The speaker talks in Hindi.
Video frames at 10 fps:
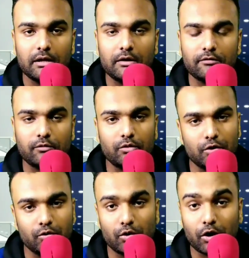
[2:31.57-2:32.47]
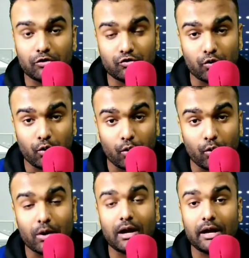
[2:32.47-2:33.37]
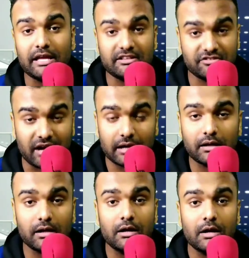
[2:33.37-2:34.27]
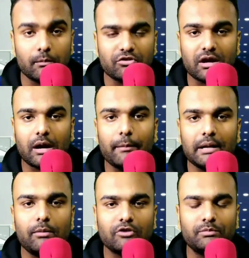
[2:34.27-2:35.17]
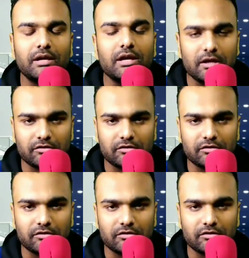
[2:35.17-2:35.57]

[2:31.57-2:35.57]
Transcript: ये फ़ोन न्यू लॉन्च हो रहा है ये जानकर मुझे कमेंट बॉक्स में